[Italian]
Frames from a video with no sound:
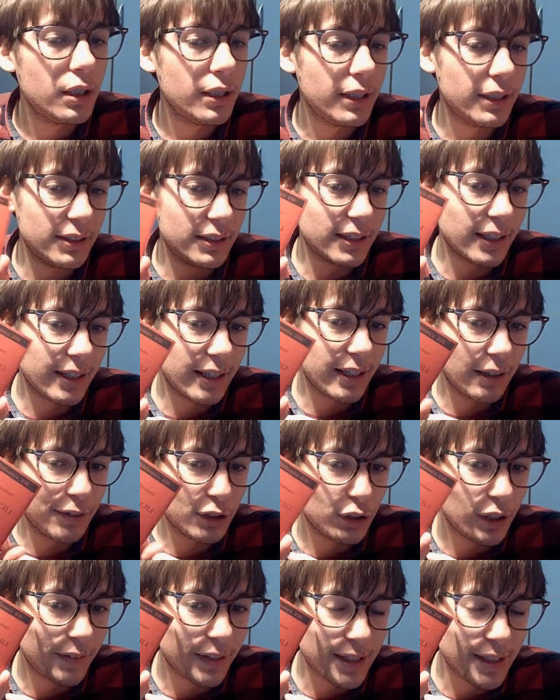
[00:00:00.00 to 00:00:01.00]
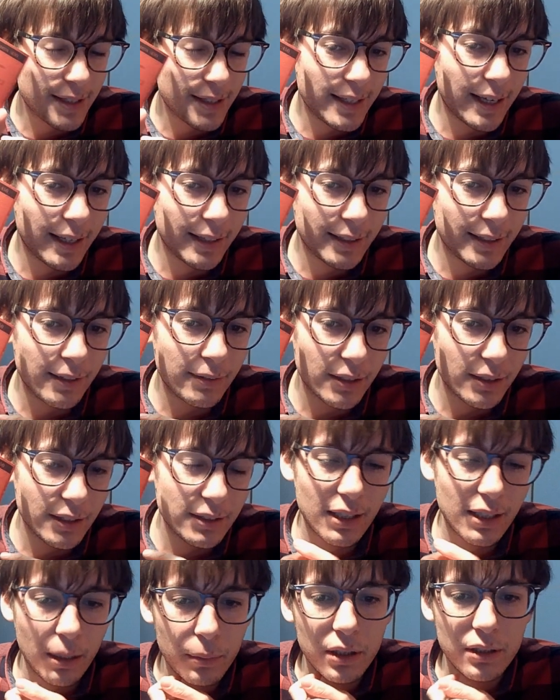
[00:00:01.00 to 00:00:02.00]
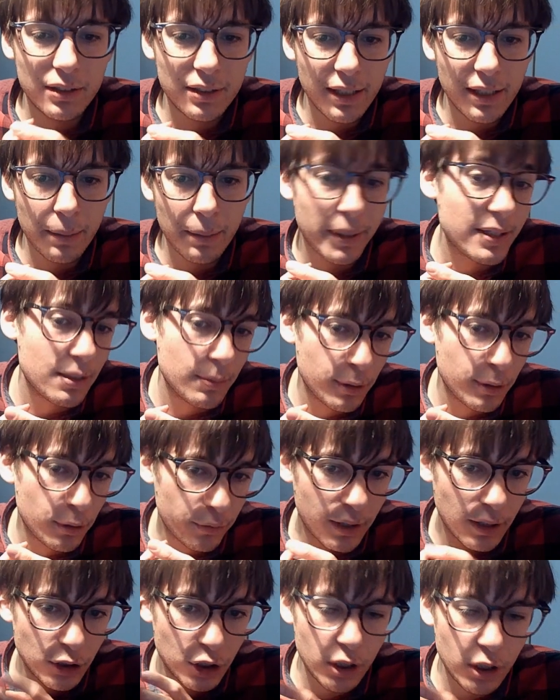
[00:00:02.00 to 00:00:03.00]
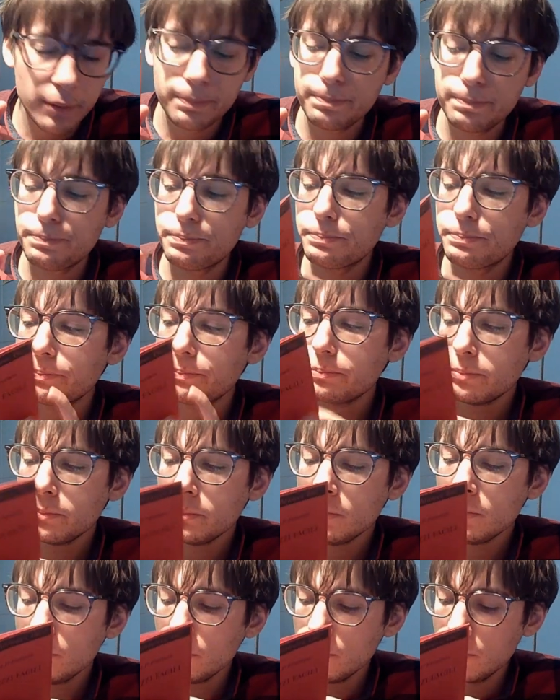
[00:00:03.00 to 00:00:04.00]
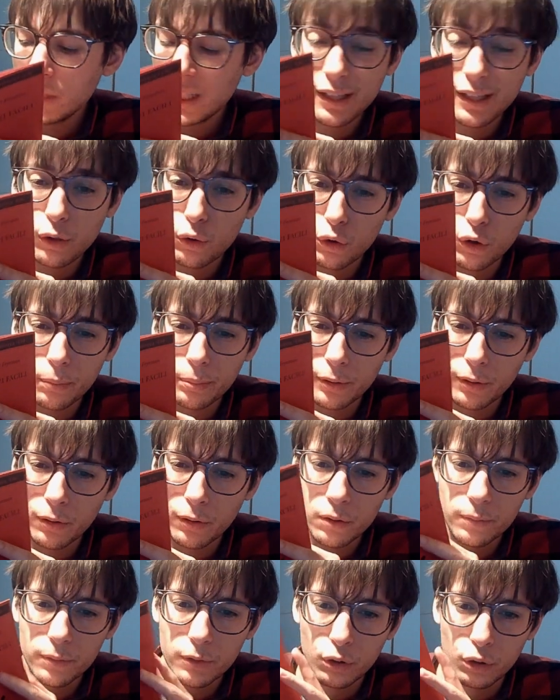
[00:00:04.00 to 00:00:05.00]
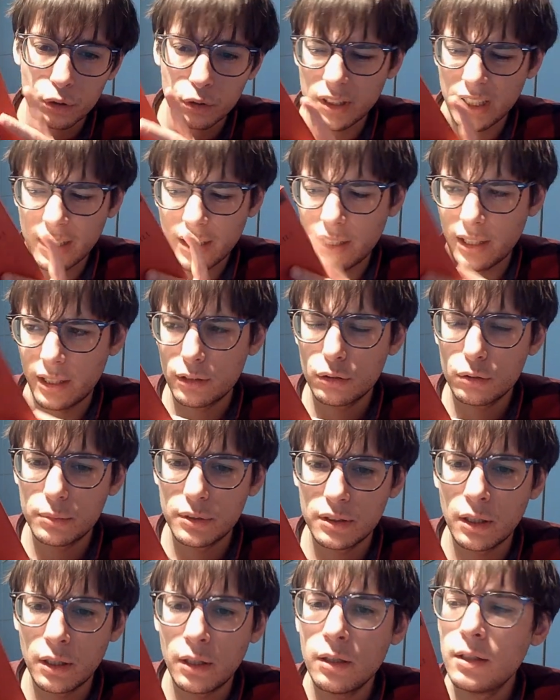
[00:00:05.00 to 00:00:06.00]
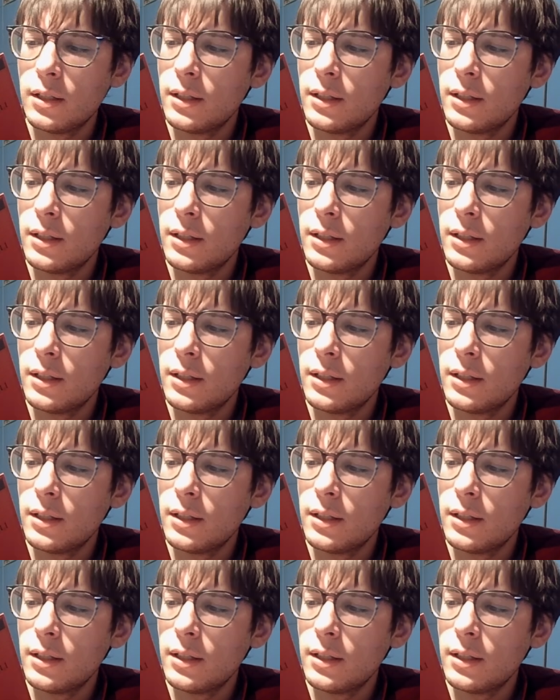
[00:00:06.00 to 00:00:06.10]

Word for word: Esiste anche la versione avanzata, che si chiama 6 pezzi meno facili, che non ho però, non ho neanche letto, mi sa.